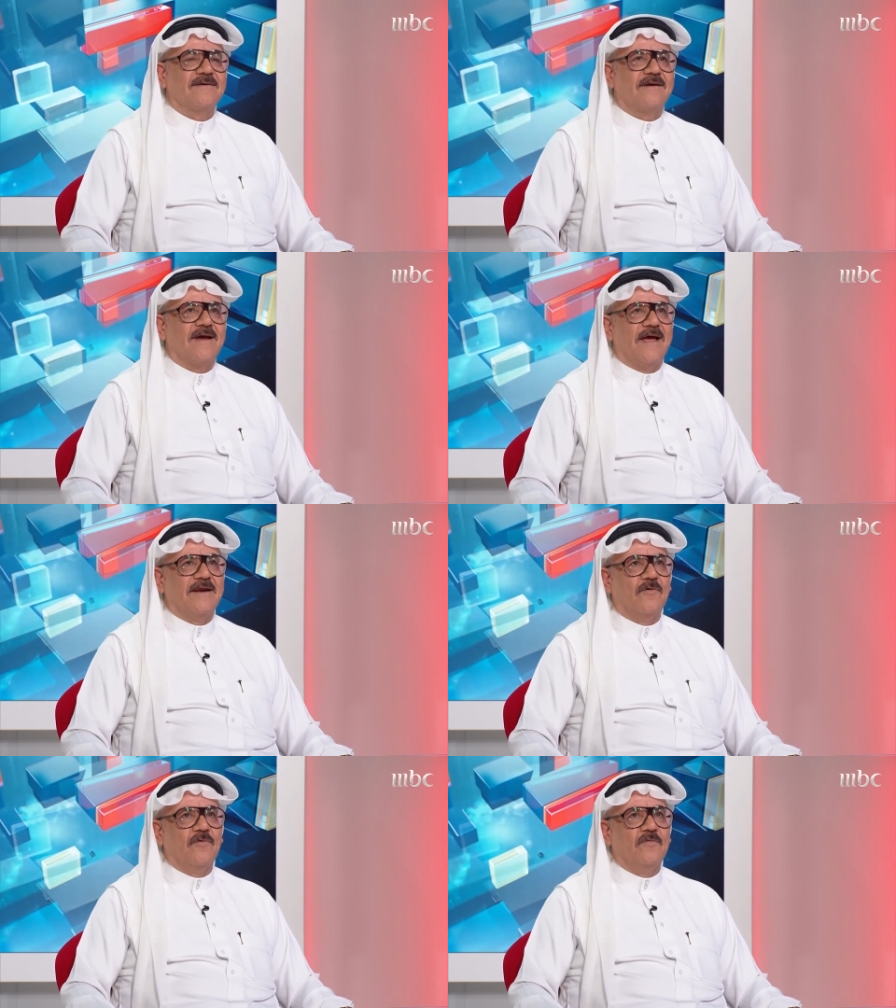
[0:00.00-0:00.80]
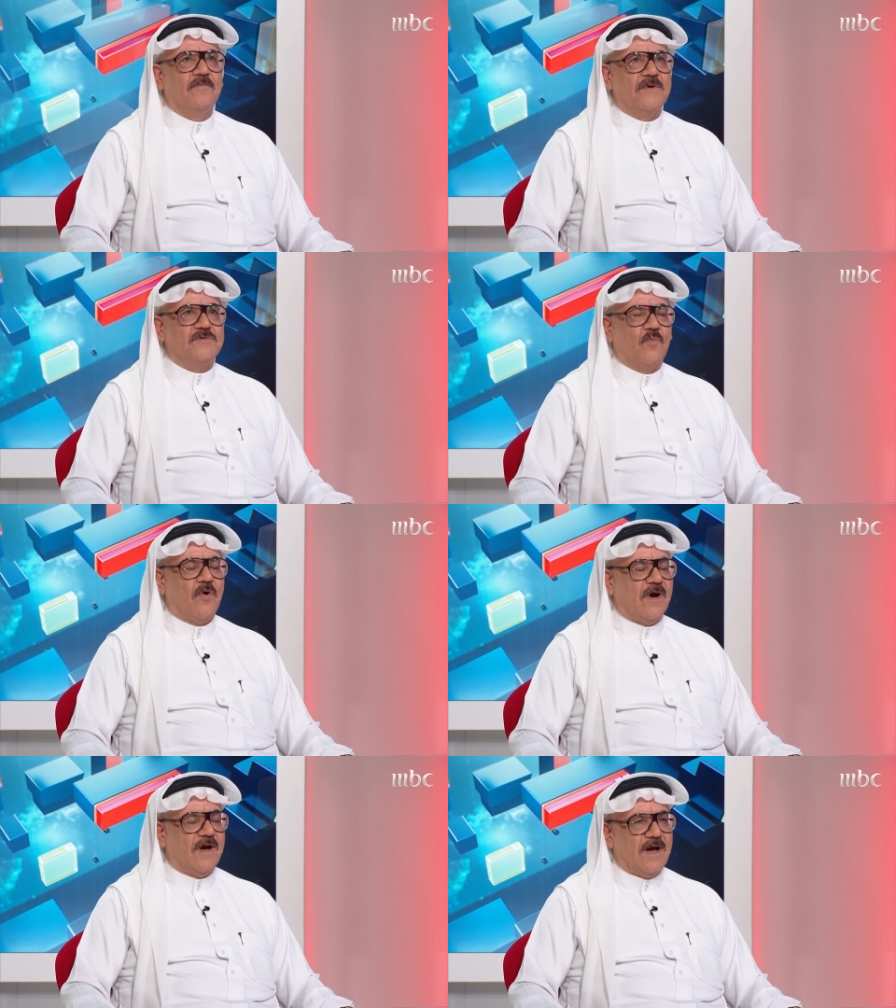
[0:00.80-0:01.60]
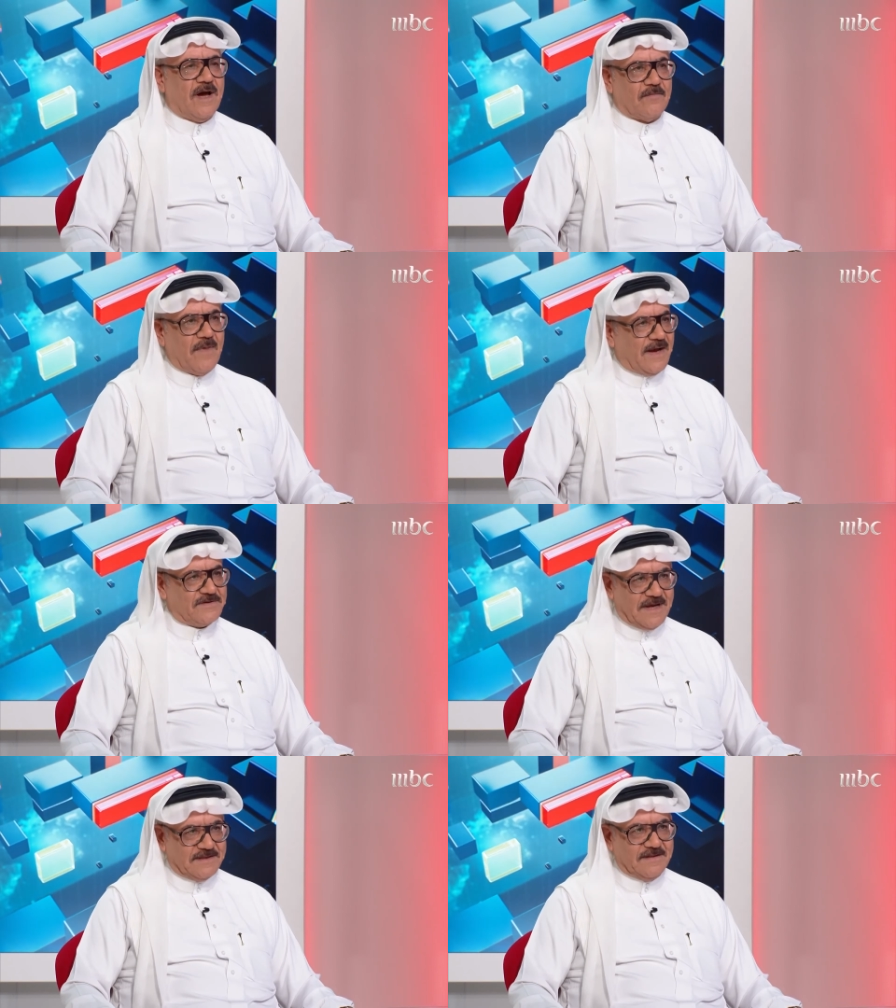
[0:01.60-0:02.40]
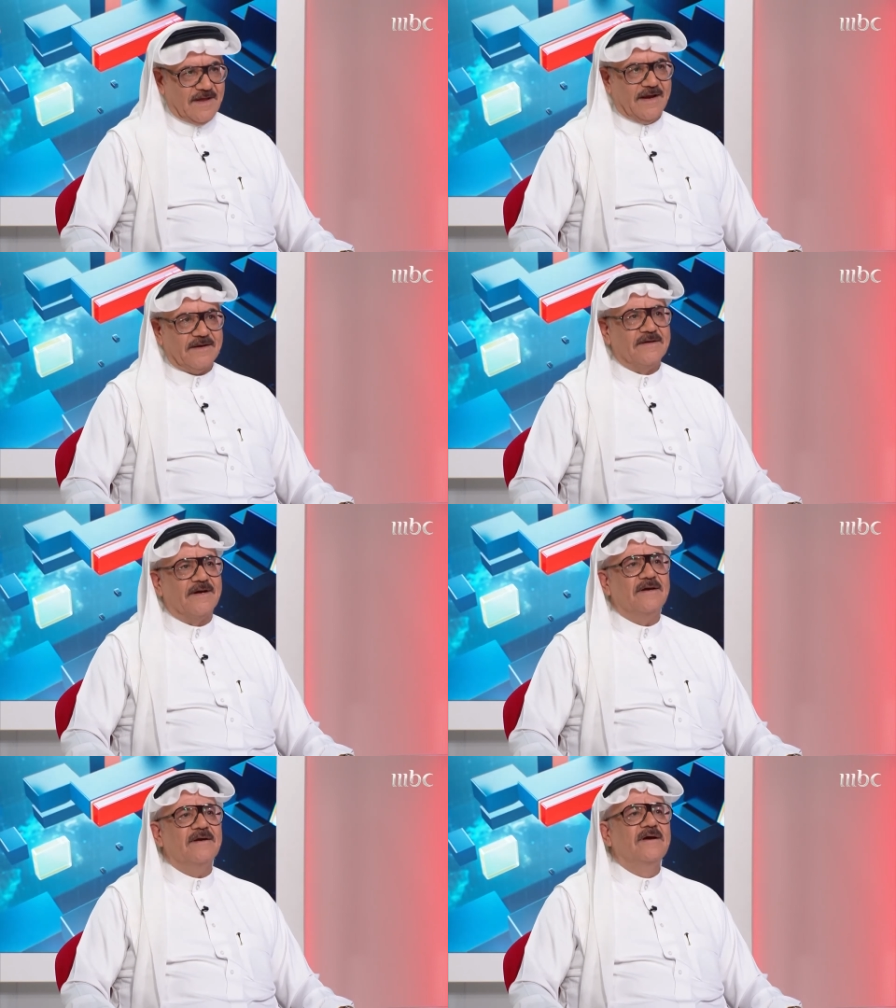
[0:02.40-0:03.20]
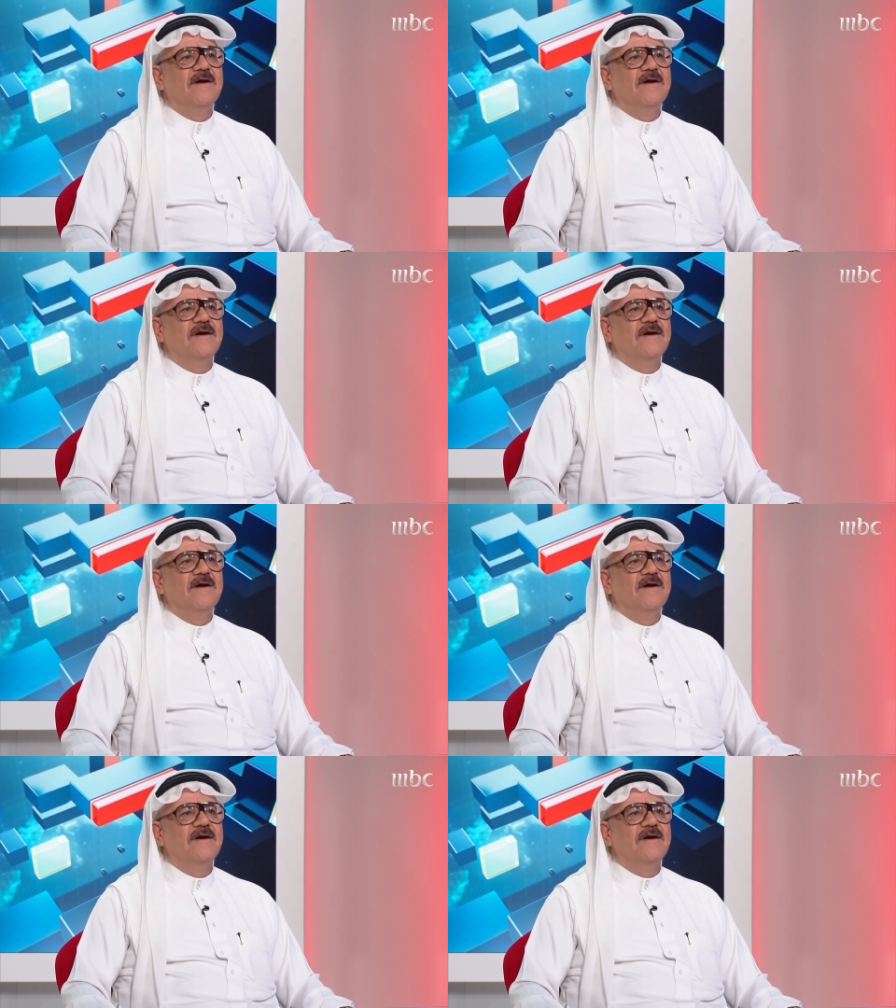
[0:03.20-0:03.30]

كانوا مجموعه اربع اساتذه حقيقه